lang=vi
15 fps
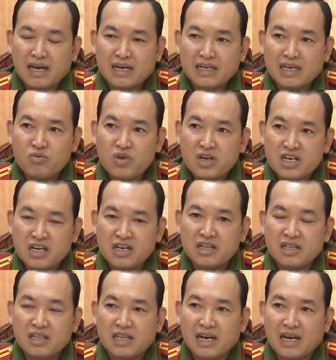hành cái quyết
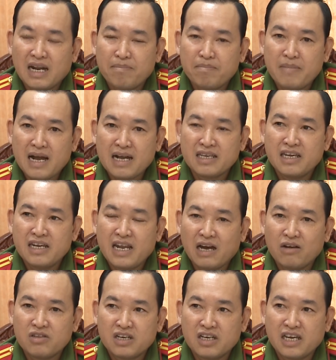định thành lập ban chỉ
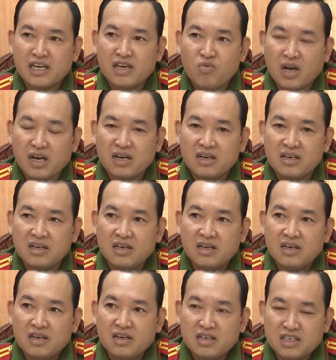đạo thực hiện kế hoạch
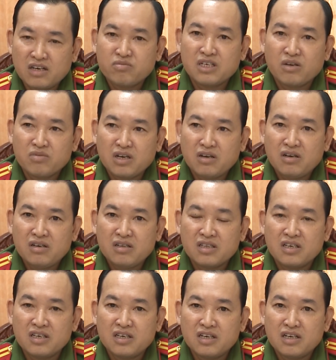song song đó
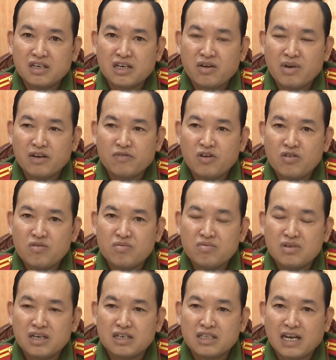thì ờ, công an phố cũng
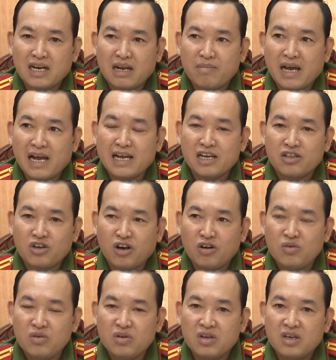ờ, thành lập hai cái
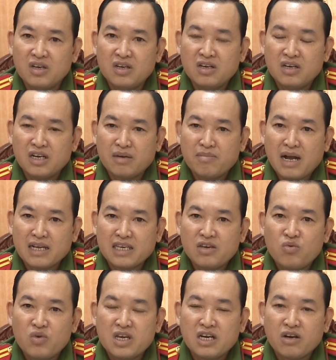tổ là ban chỉ
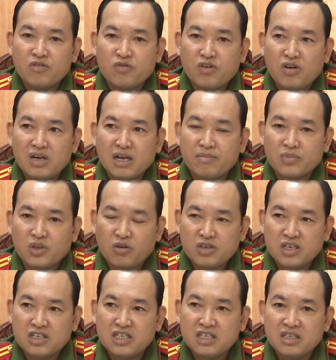huy công an phố làm tổ
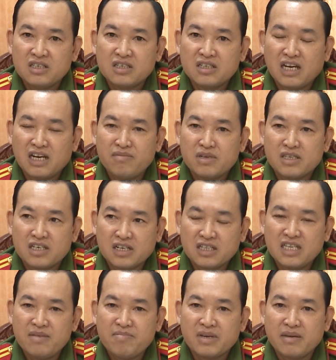trưởng để mà trực
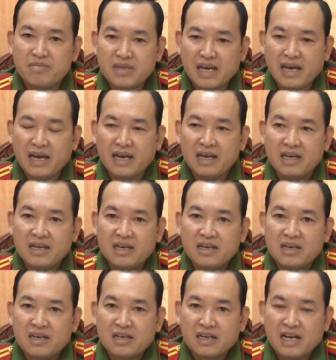tiếp kiểm tra
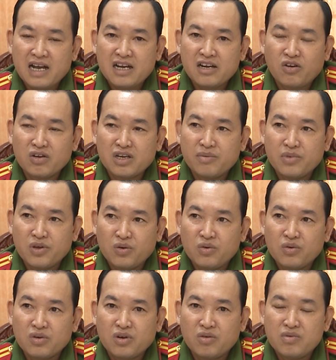ờ, các đội nghiệp
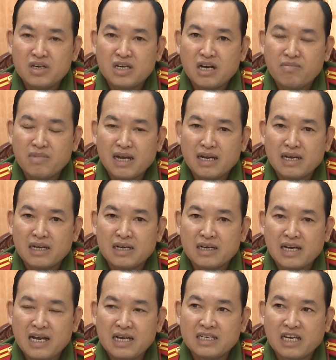vụ cũng như công an
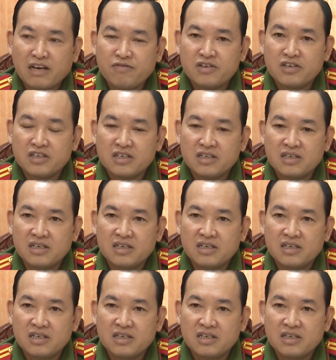các xã phường.